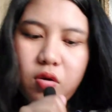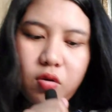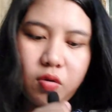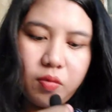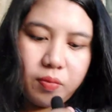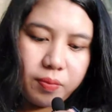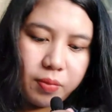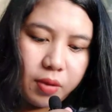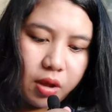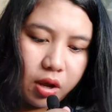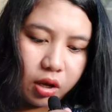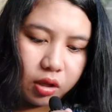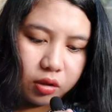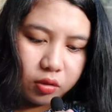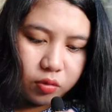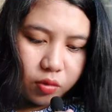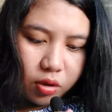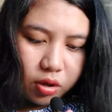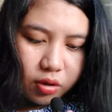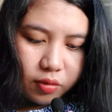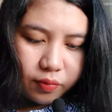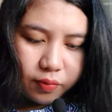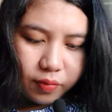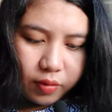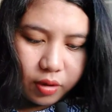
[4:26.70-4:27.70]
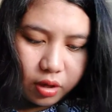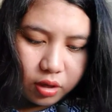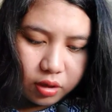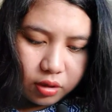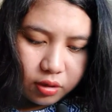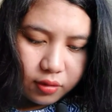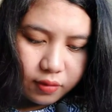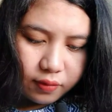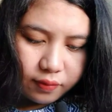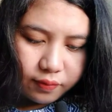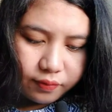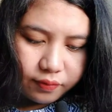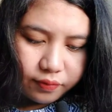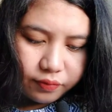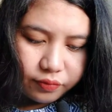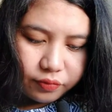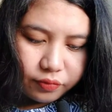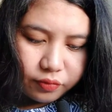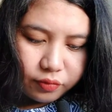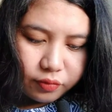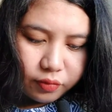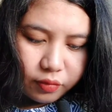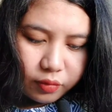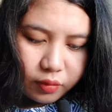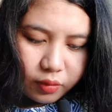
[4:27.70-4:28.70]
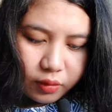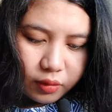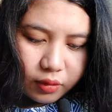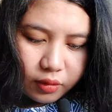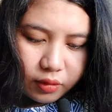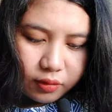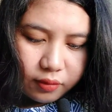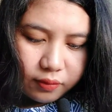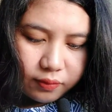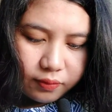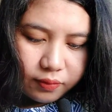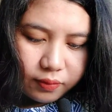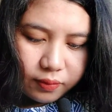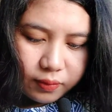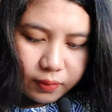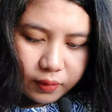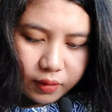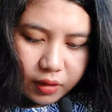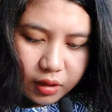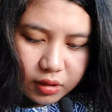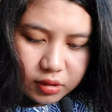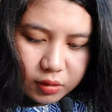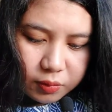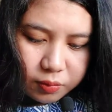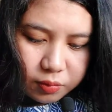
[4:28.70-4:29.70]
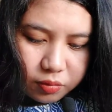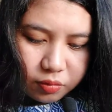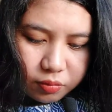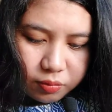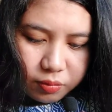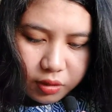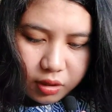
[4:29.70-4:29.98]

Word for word: akong packet wifi kasi po,